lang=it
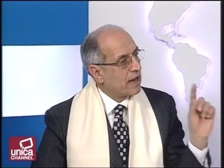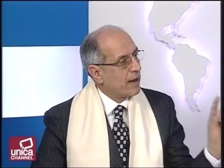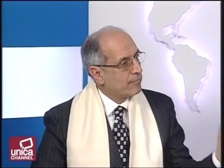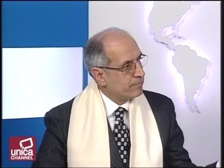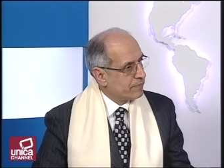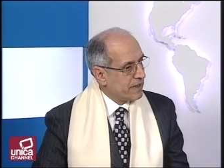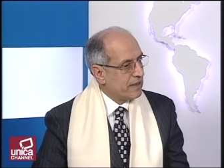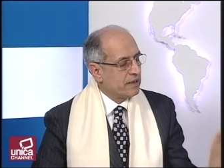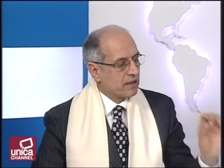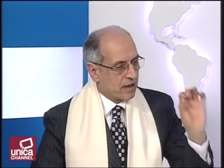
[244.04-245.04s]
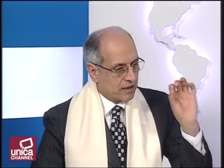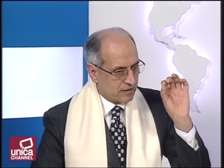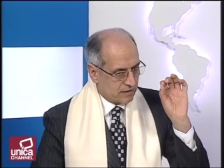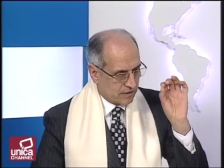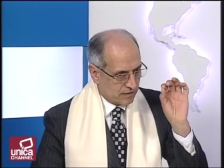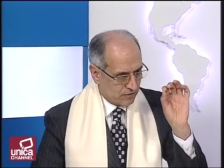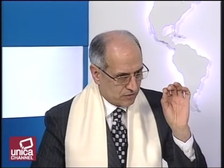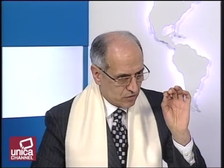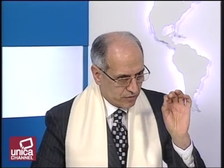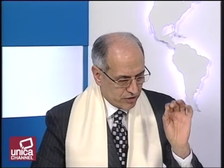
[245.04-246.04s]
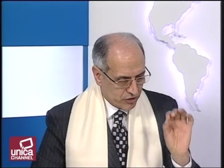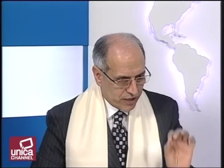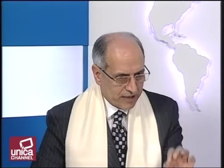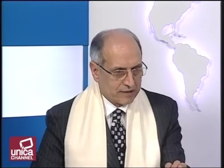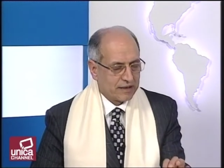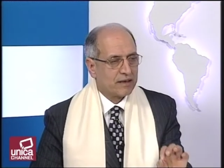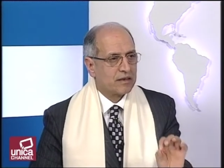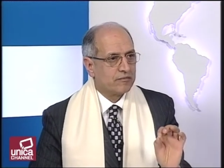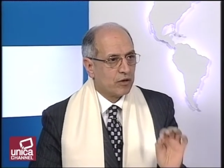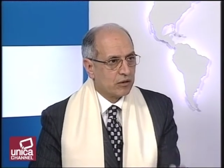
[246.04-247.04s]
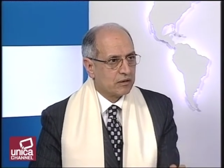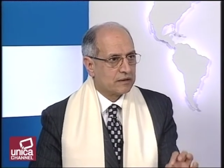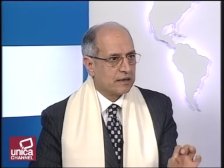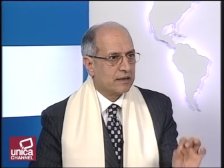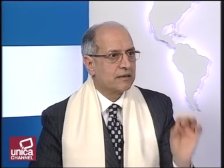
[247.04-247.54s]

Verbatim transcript: appena cominciata la rivolta,